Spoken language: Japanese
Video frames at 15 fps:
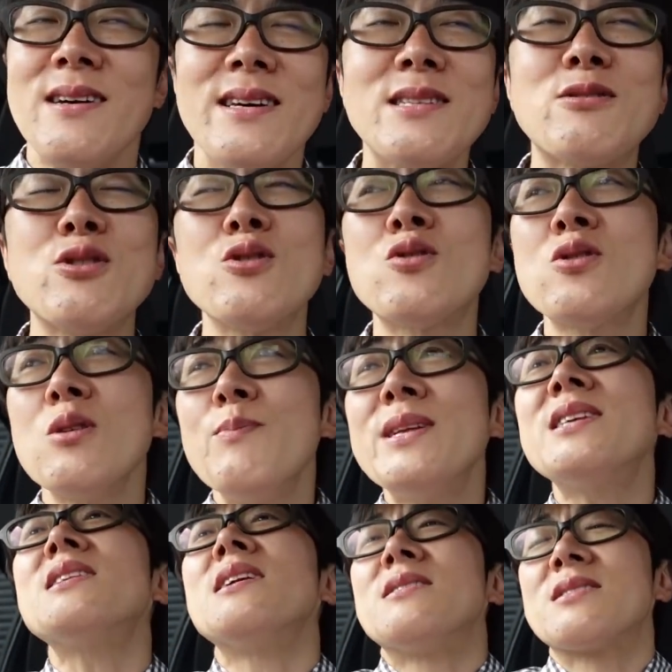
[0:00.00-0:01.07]
え、ずっと見
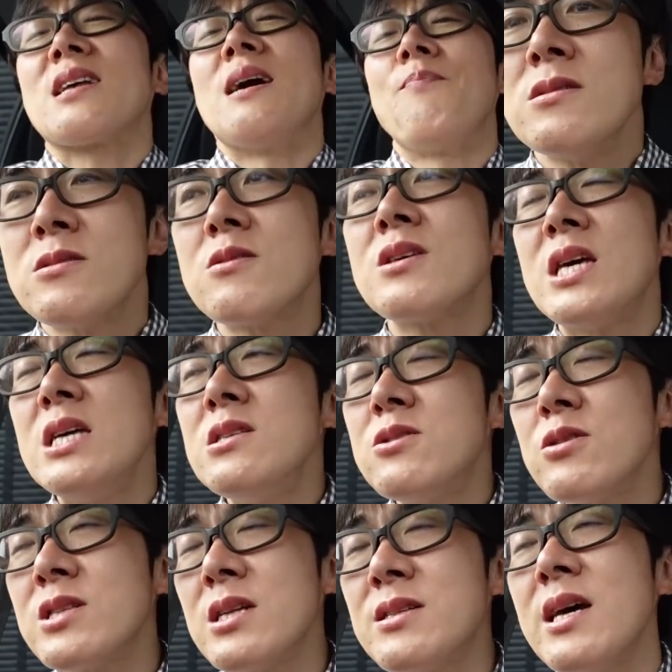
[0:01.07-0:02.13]
てたんですかちょっと緊
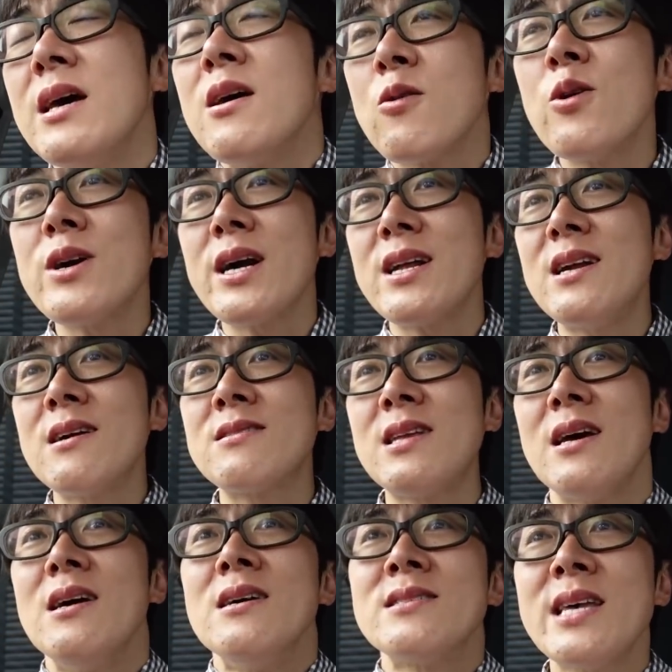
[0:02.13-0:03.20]
張しちゃって声かけられなく
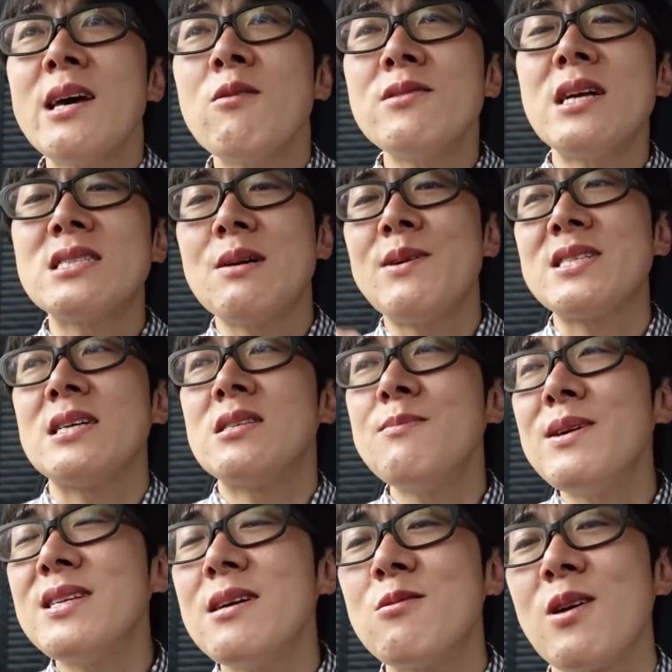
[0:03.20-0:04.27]
て最後になっちゃいました。すい
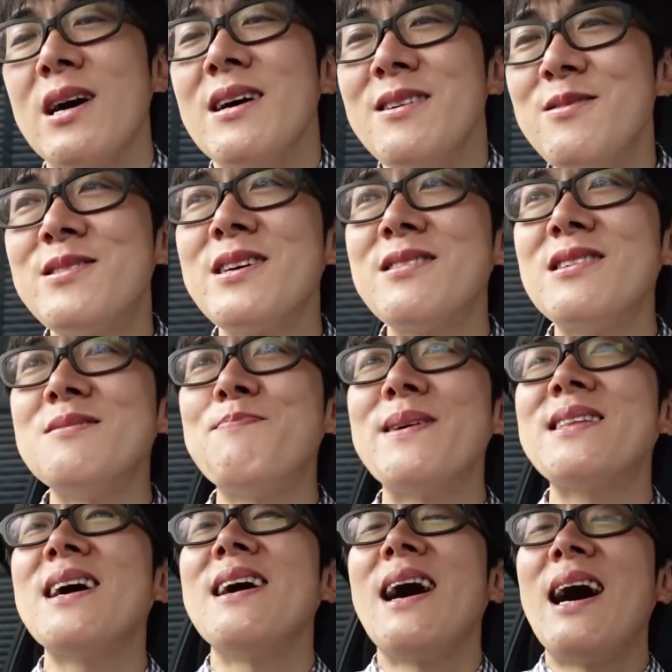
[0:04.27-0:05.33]
ませんとか言ってくれる
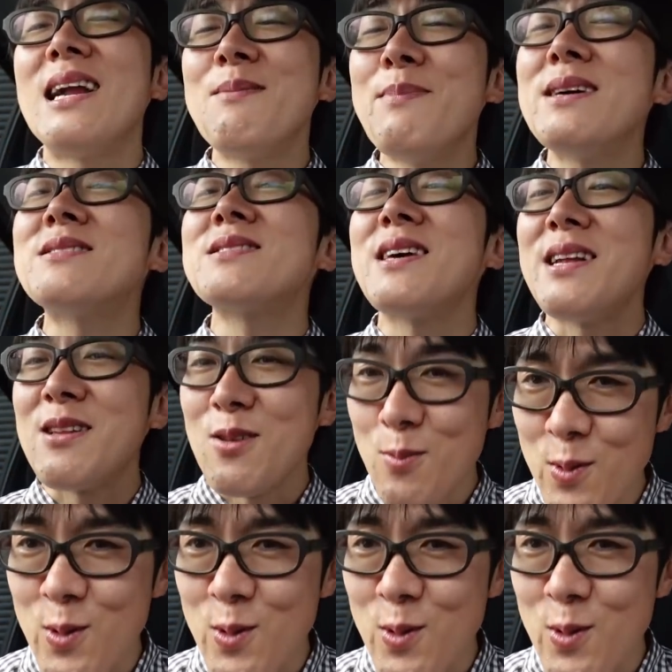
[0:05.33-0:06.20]
パターンありますけれど